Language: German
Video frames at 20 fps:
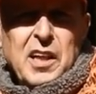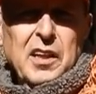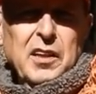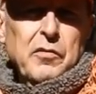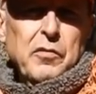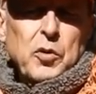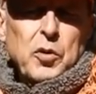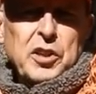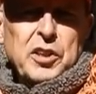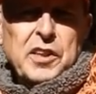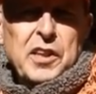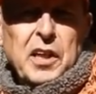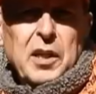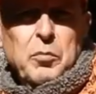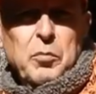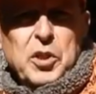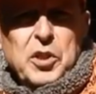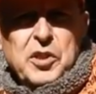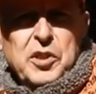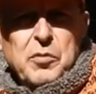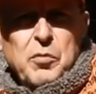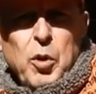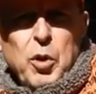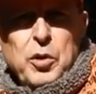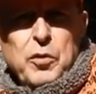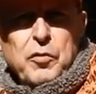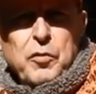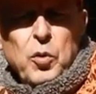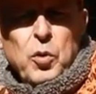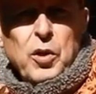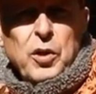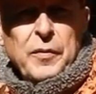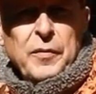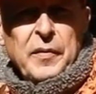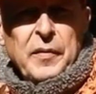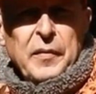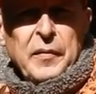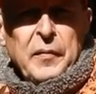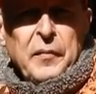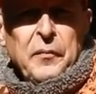sein von 10 bis 12 Uhr.
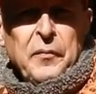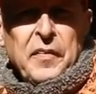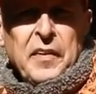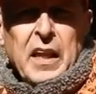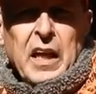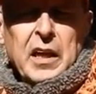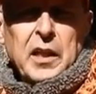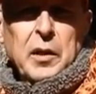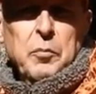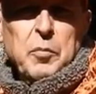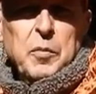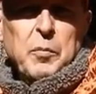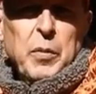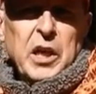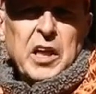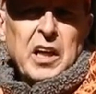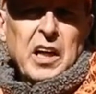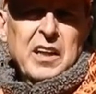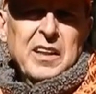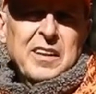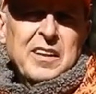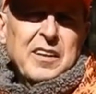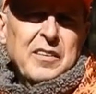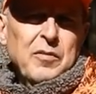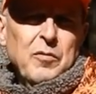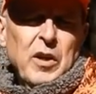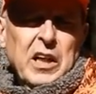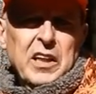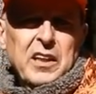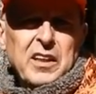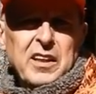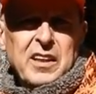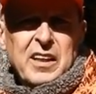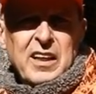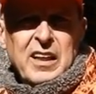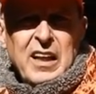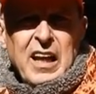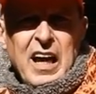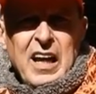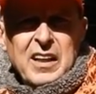Der gibt bekannt, wann
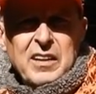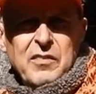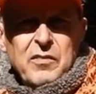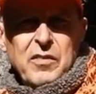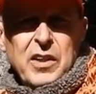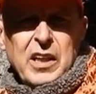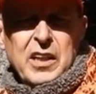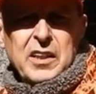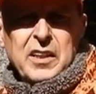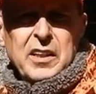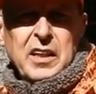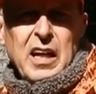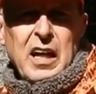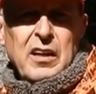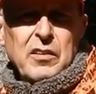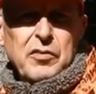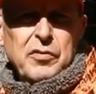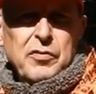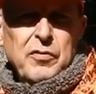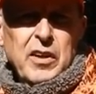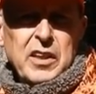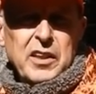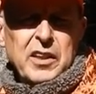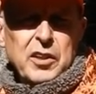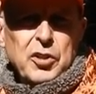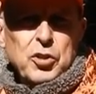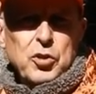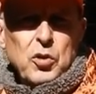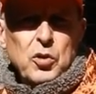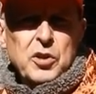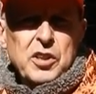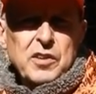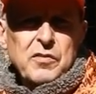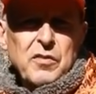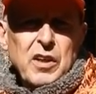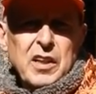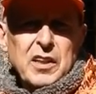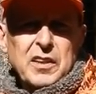geladen werden darf, wann geschossen